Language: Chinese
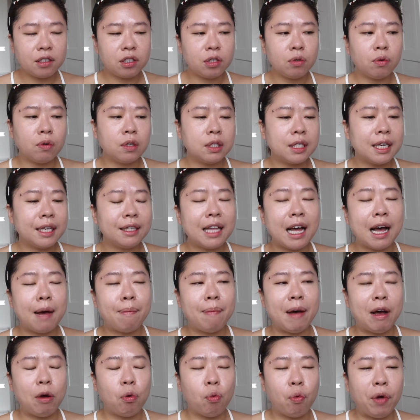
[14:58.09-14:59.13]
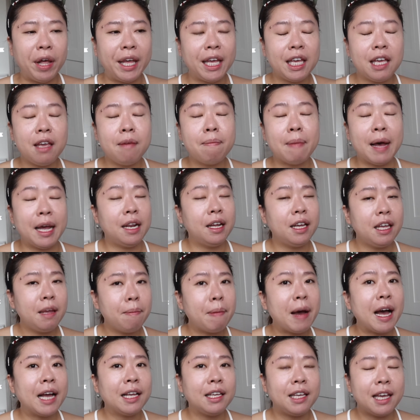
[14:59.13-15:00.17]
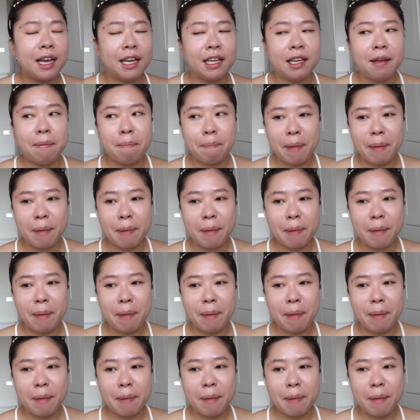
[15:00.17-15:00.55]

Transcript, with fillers: 是我在大阪唯一买的一盘眼影